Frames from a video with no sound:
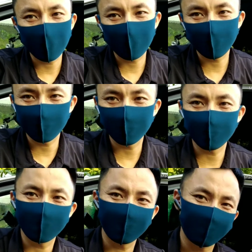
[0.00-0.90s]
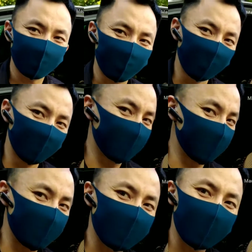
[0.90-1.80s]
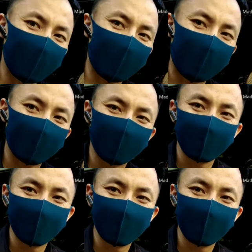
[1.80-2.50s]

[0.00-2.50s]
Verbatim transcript: đang rất rất là căng